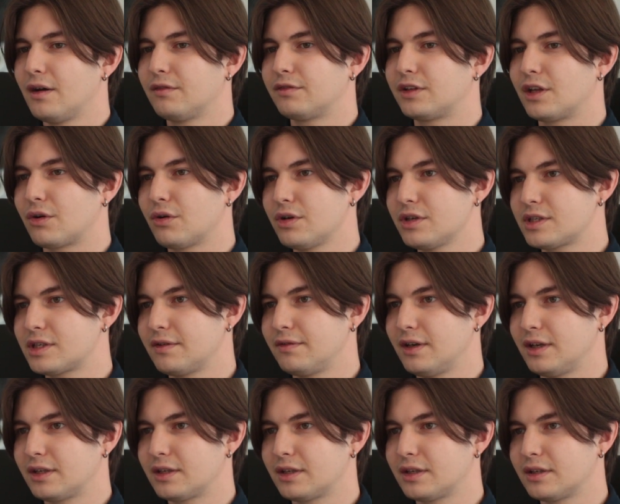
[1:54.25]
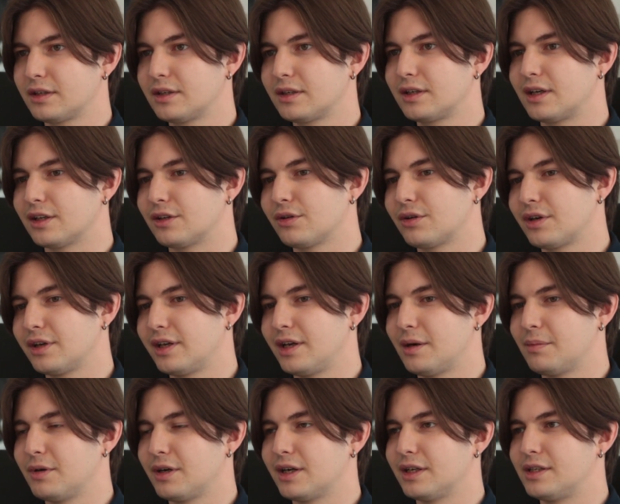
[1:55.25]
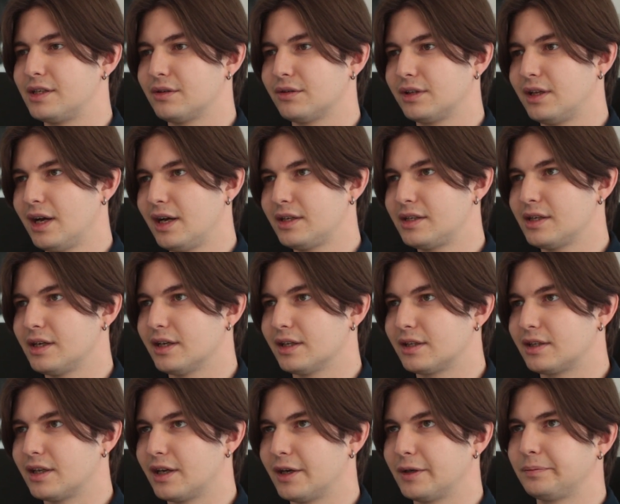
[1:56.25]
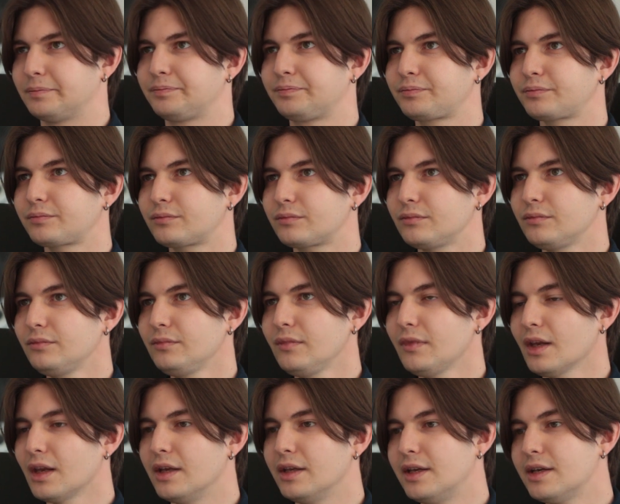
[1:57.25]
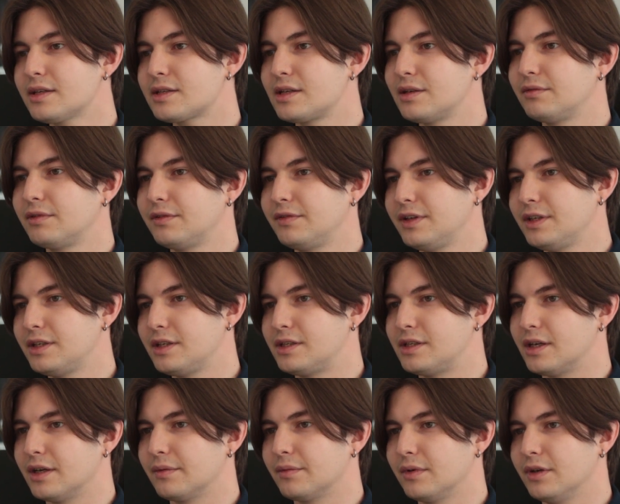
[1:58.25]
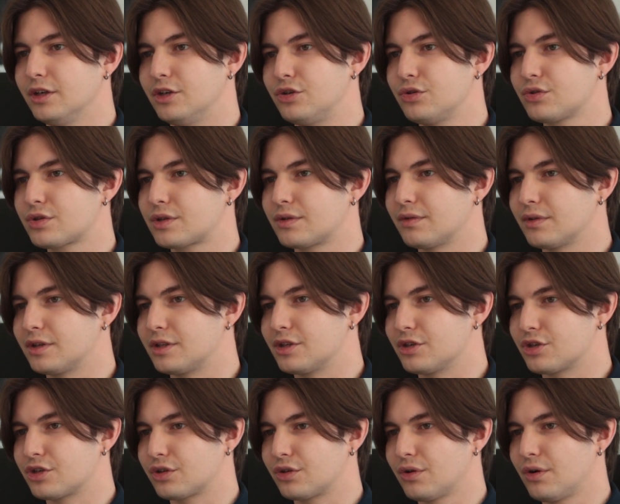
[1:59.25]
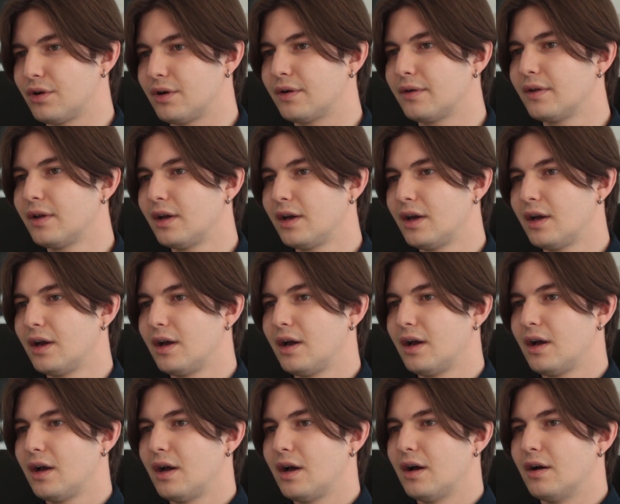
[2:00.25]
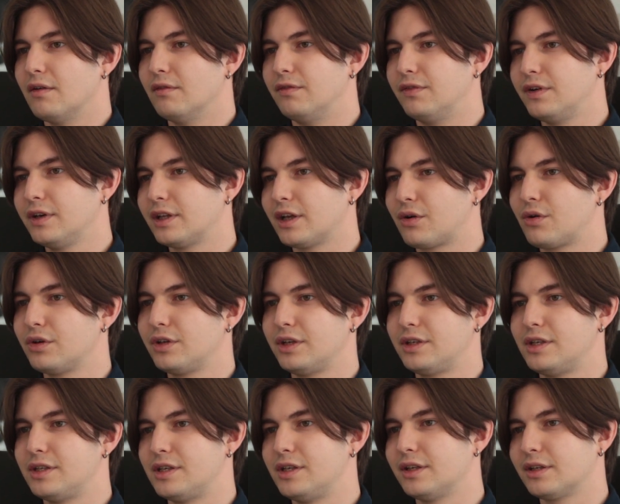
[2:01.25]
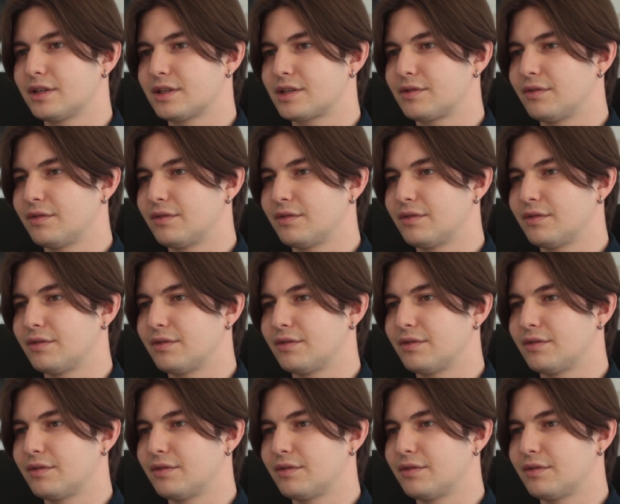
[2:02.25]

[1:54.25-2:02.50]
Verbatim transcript: Второй совет, который я бы хотел дать, это если вы видите и чувствуете, что вы находитесь не на